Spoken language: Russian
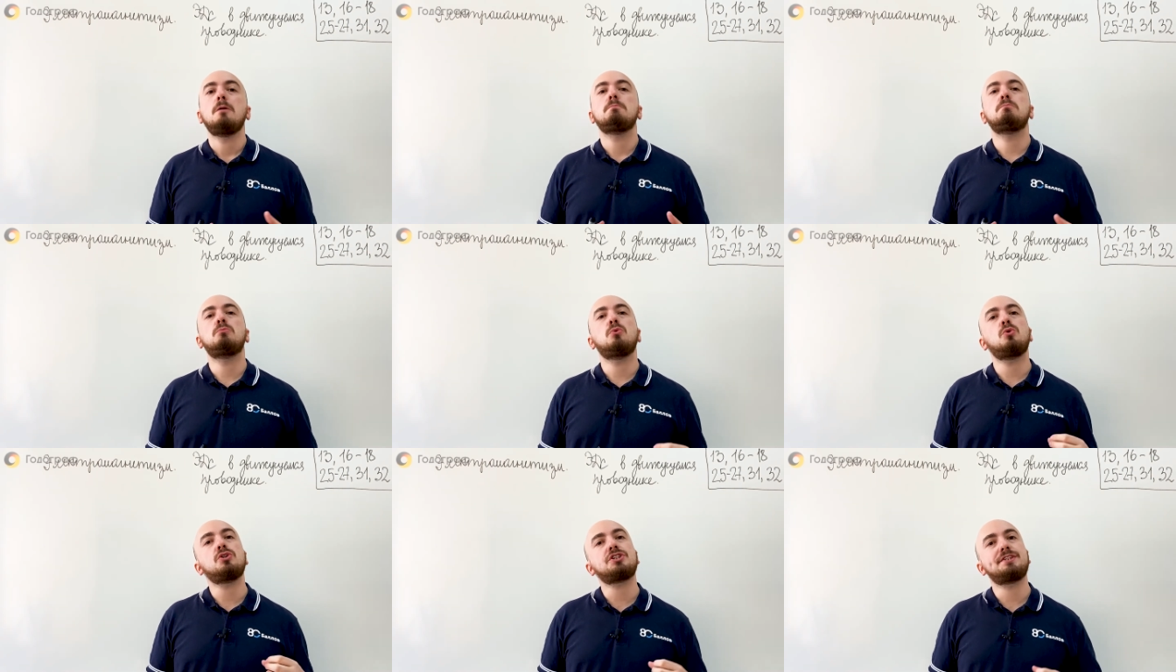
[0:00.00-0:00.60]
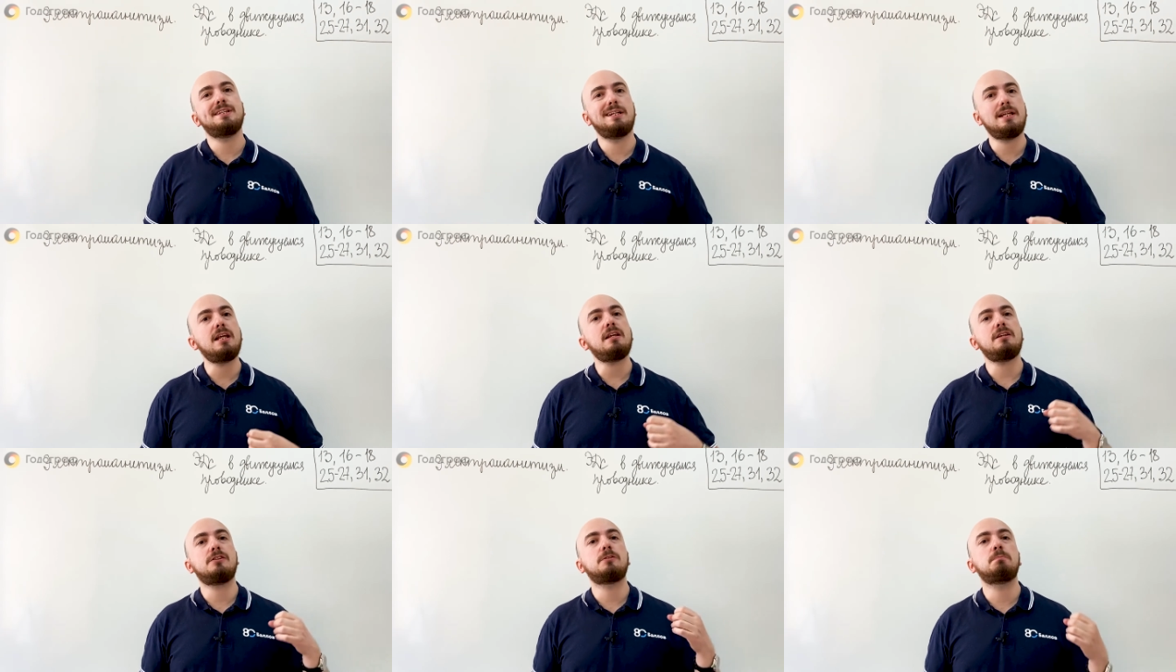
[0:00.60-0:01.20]
можно
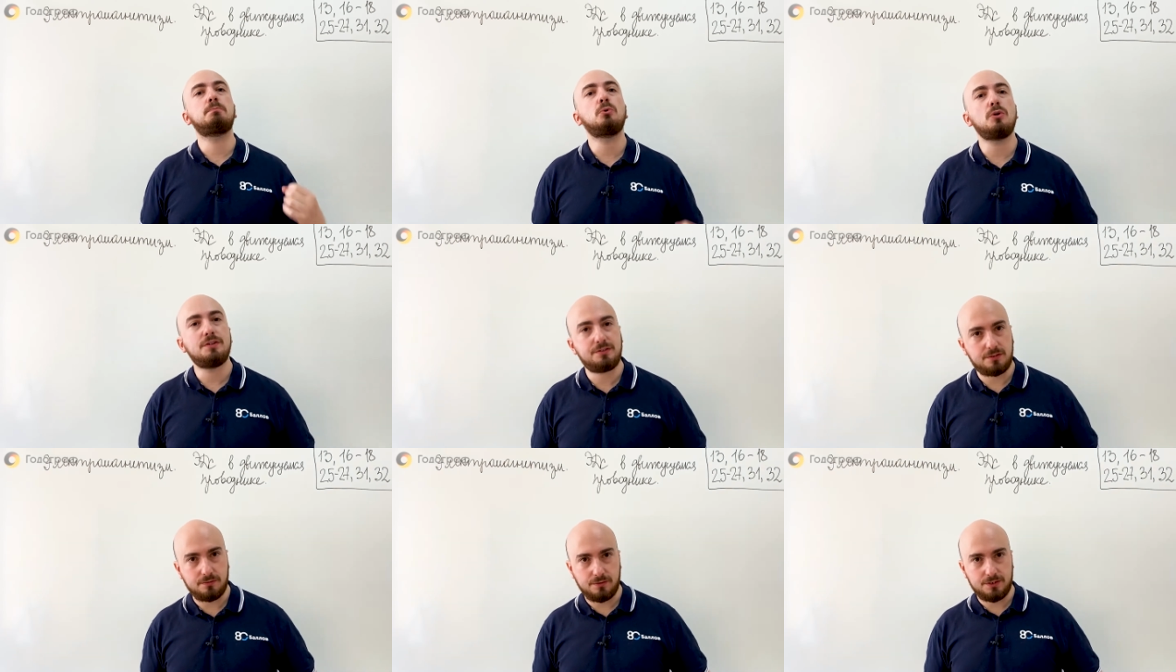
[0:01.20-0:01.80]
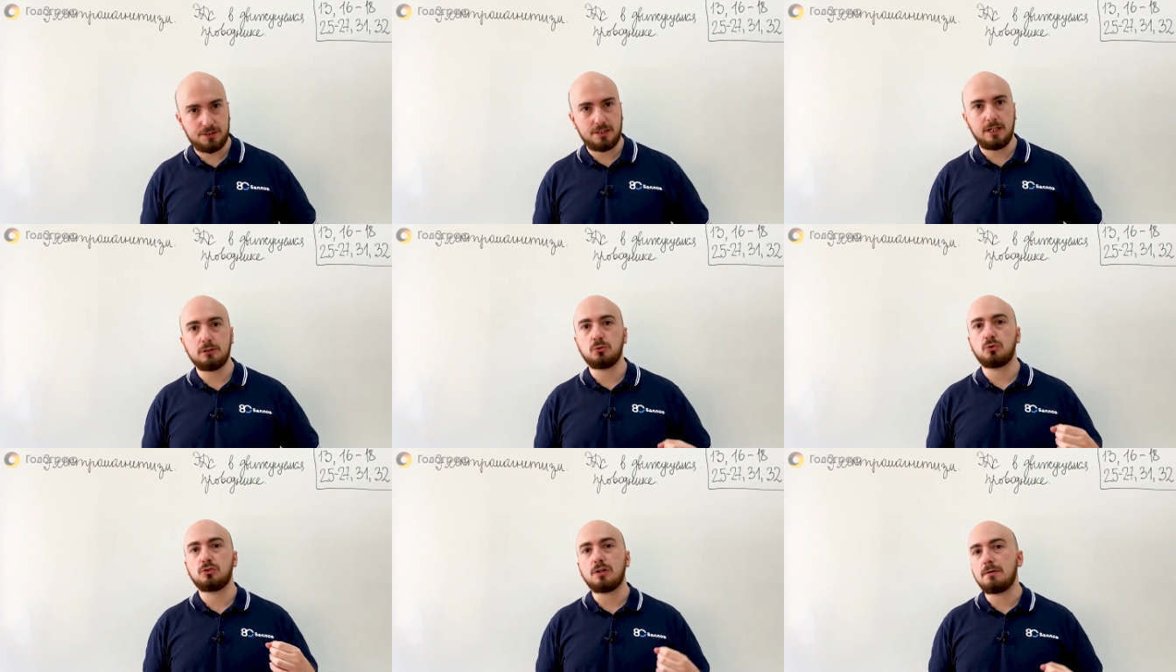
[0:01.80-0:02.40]
ли использовать
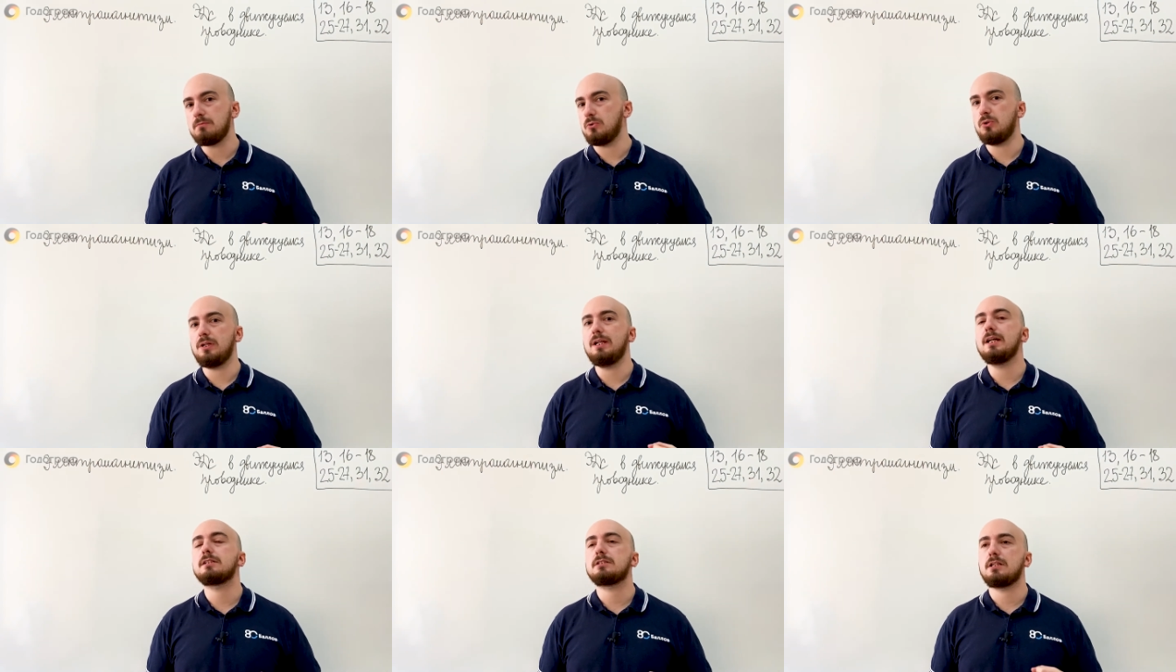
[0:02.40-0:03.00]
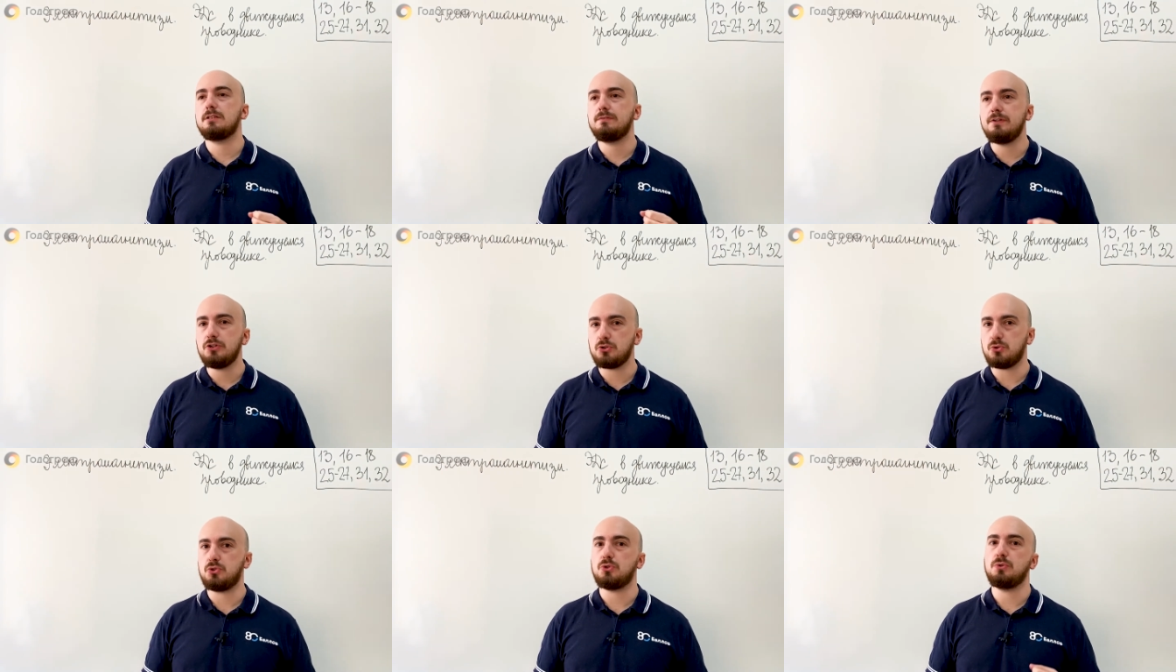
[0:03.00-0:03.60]
эту самую
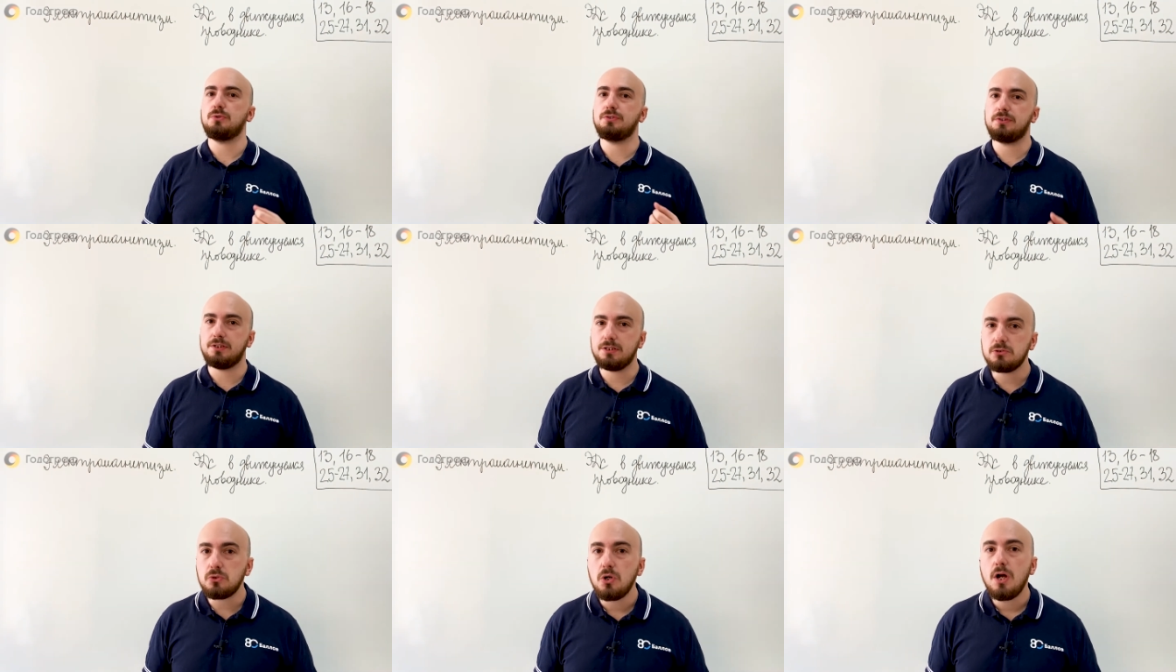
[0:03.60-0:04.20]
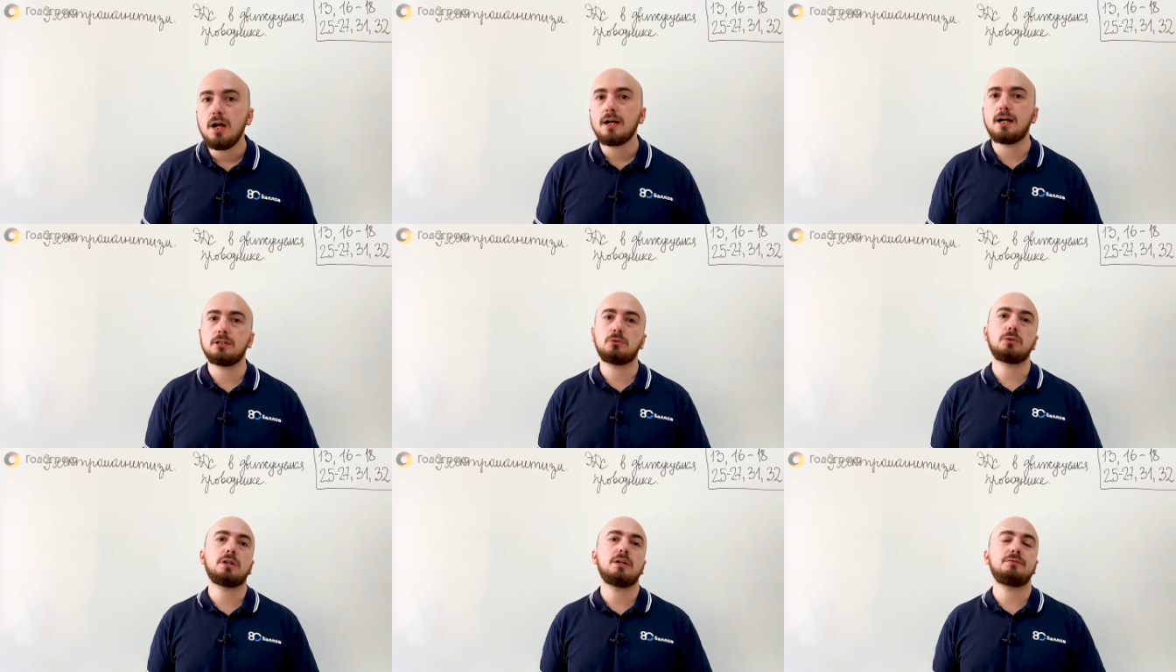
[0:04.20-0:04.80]
электродвижущую силу,
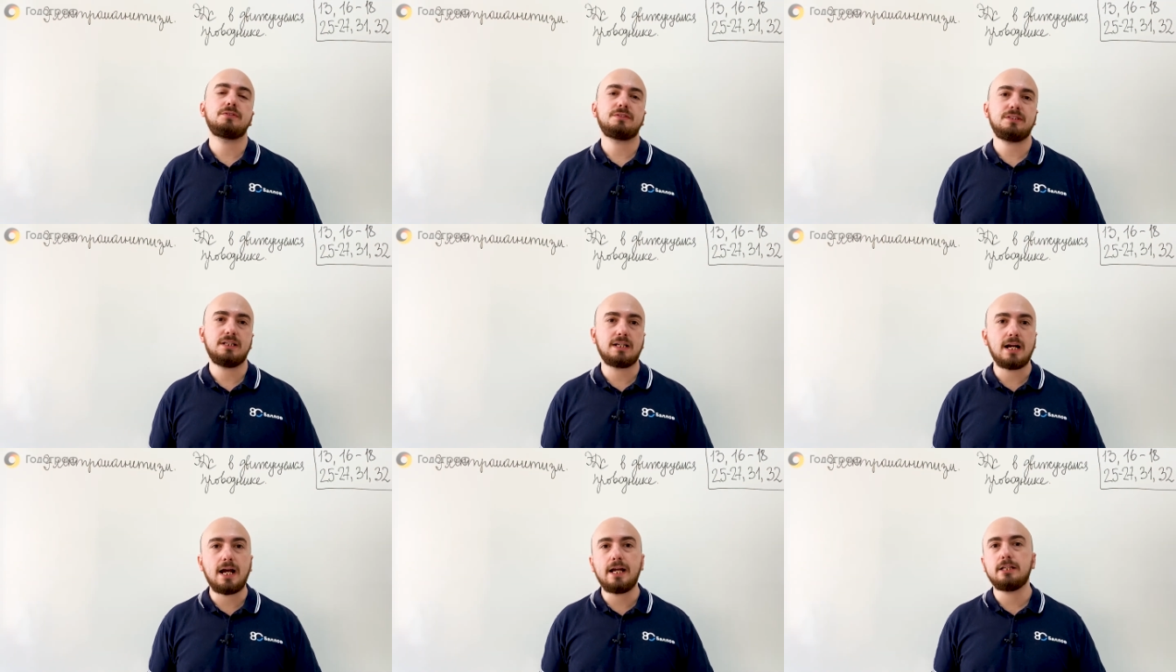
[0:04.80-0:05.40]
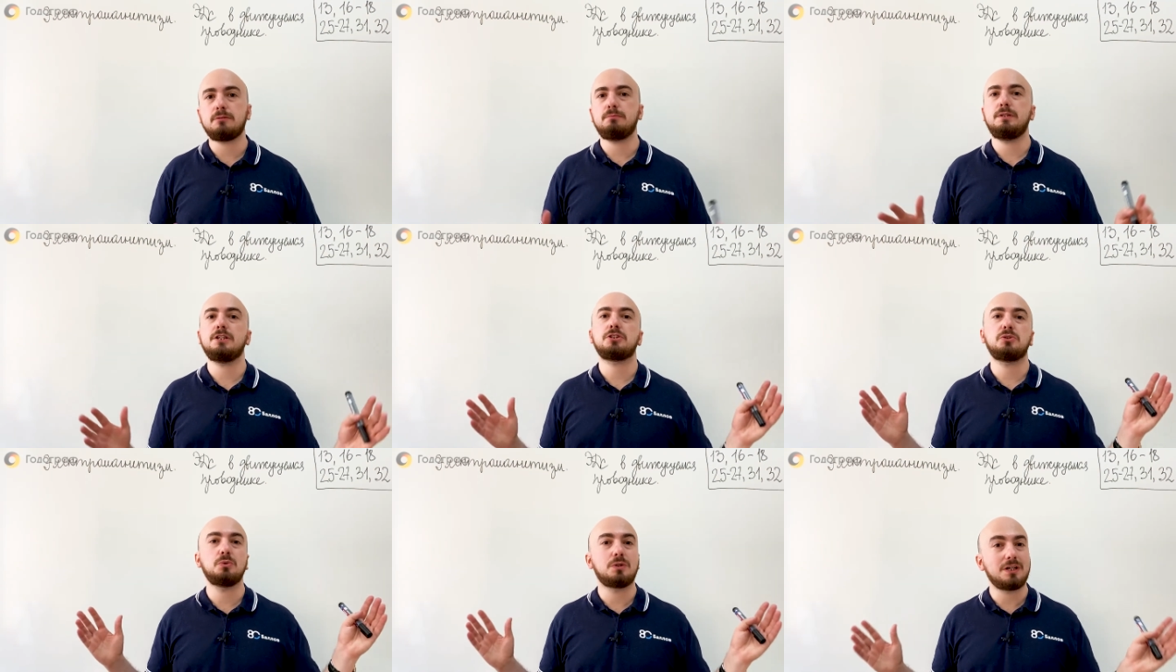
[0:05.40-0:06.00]
которая возникает
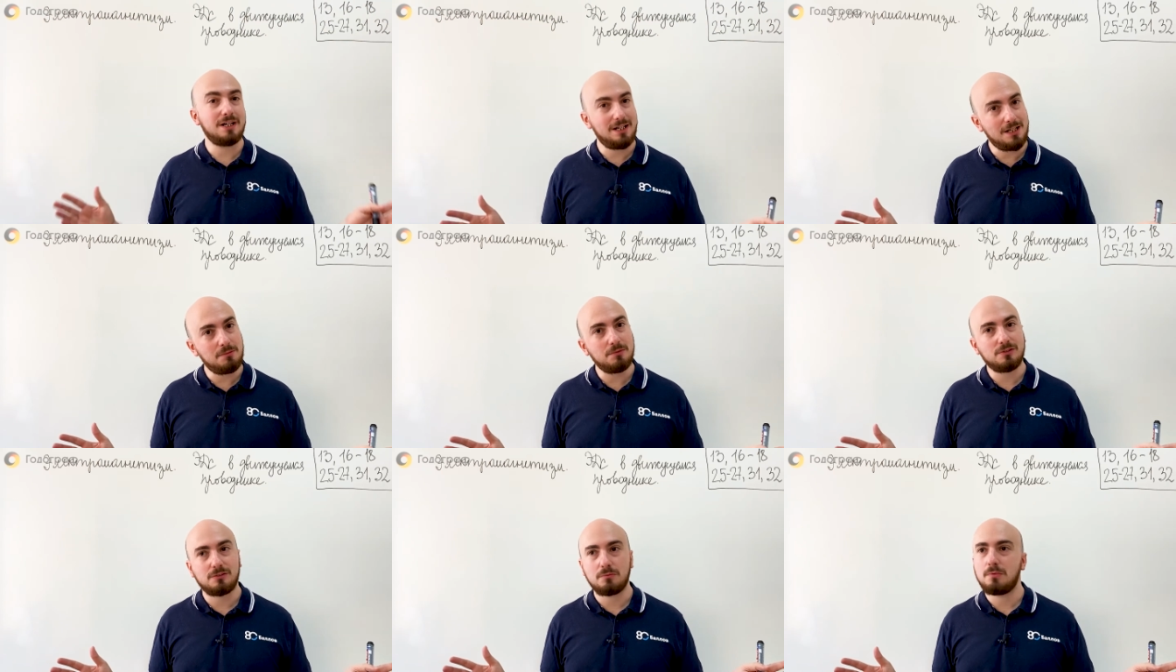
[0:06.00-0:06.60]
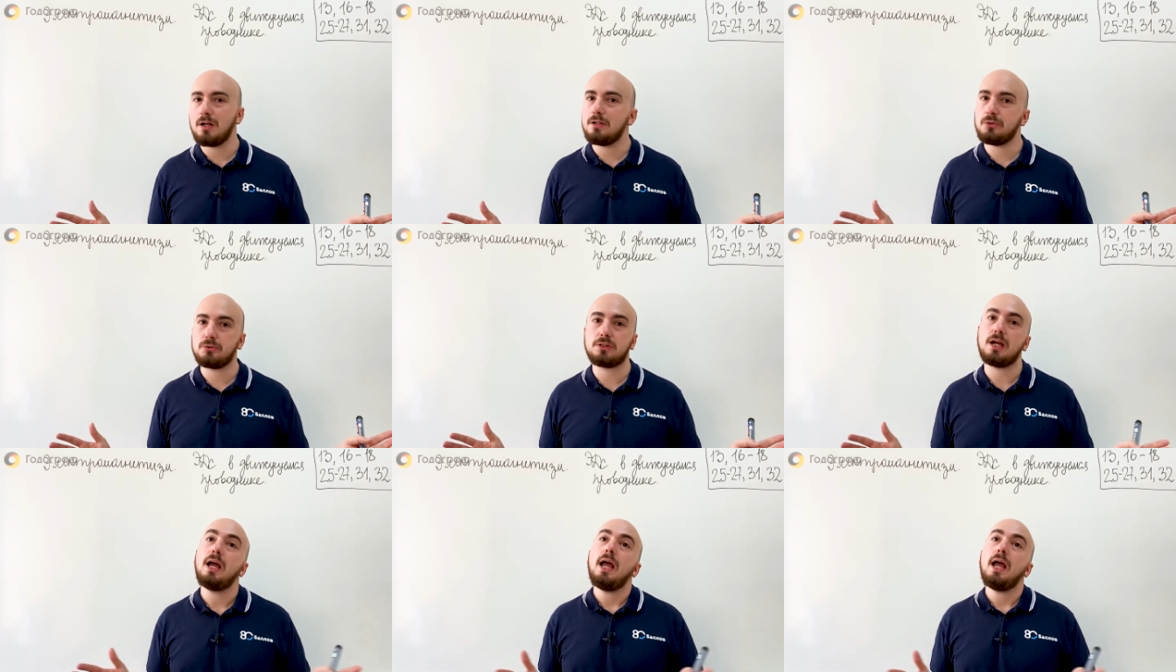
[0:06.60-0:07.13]
между крыльями самолета.